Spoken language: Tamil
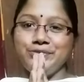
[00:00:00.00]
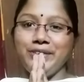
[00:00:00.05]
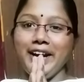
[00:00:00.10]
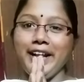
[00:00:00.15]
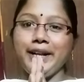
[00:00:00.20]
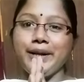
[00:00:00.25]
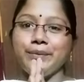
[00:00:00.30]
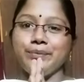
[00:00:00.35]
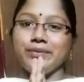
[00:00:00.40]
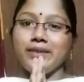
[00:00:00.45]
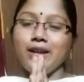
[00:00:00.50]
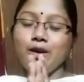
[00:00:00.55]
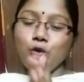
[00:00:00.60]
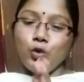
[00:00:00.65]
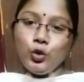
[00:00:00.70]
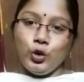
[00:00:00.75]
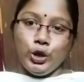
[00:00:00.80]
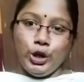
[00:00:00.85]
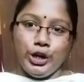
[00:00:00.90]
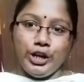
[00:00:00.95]
வணக்கம்
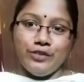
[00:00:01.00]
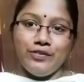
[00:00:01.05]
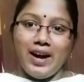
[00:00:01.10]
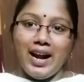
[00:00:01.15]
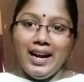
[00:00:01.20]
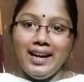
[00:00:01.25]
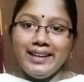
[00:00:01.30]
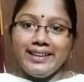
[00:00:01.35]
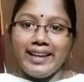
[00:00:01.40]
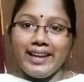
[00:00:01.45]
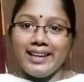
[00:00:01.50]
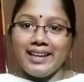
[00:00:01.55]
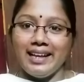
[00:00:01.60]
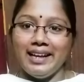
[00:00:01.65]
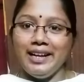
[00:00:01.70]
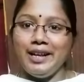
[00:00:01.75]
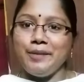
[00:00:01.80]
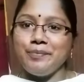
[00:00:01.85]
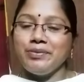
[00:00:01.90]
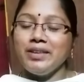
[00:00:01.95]
உங்களோட வாழ்க்கையில
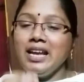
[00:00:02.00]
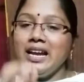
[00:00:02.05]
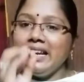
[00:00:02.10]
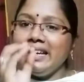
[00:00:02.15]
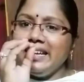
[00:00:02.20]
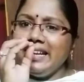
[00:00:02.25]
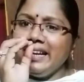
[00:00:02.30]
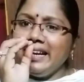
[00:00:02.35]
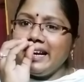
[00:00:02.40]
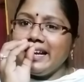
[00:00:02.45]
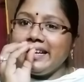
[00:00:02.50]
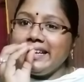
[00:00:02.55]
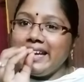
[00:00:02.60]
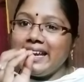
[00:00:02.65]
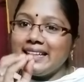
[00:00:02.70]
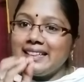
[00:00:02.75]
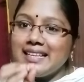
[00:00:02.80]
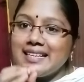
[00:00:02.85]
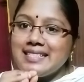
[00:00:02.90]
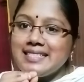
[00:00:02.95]
நீங்க
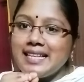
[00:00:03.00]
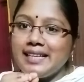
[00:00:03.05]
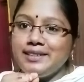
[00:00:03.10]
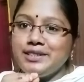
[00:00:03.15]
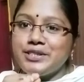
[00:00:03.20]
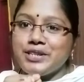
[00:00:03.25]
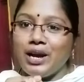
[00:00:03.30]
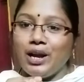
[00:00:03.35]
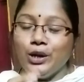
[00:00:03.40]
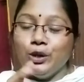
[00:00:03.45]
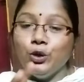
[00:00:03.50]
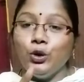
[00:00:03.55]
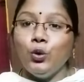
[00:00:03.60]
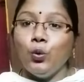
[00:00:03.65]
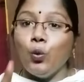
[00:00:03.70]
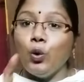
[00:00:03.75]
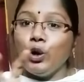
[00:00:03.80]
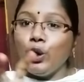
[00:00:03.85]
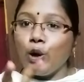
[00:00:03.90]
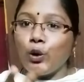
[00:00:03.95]
எதை
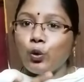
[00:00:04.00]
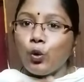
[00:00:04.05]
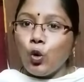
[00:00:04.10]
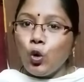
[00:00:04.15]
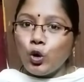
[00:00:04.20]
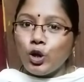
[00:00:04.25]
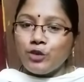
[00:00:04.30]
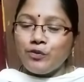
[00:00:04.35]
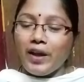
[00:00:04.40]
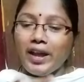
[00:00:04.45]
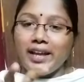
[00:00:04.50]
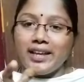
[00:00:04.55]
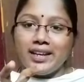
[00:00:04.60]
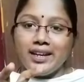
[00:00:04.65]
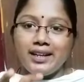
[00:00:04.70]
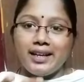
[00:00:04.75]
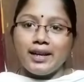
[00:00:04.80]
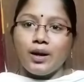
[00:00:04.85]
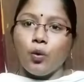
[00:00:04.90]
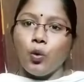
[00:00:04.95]
செஞ்சாலும் உங்க கூடவே
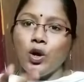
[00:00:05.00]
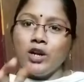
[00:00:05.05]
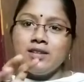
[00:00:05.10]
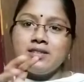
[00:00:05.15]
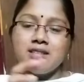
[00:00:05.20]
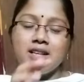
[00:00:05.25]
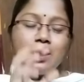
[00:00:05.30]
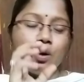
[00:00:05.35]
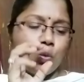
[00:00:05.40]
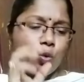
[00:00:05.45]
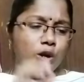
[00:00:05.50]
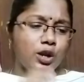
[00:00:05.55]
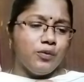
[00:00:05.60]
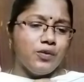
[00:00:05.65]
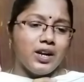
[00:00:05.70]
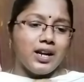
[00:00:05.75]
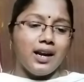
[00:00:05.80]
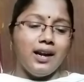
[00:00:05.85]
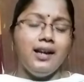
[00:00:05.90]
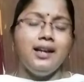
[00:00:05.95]
இருக்கிற ஒரு சில
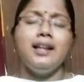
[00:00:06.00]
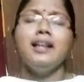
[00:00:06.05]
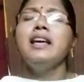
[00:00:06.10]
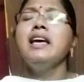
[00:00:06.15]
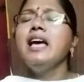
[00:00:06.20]
உறவுகள்